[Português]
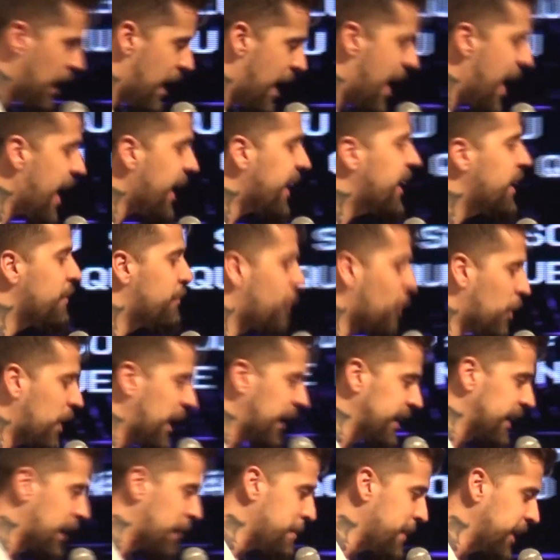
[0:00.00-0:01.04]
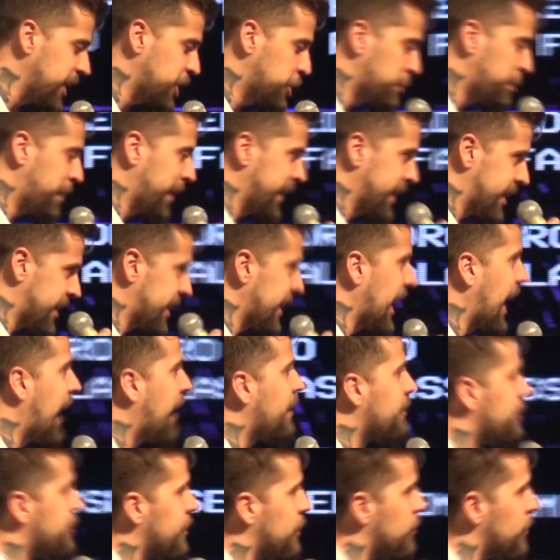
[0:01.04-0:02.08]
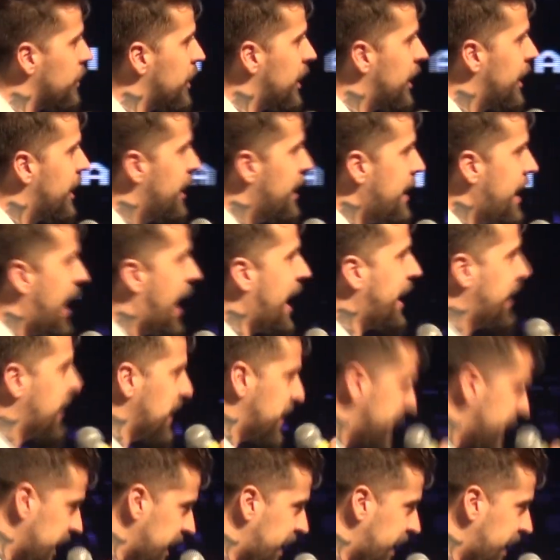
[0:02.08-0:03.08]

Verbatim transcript: equivocadamente pensavam é que esse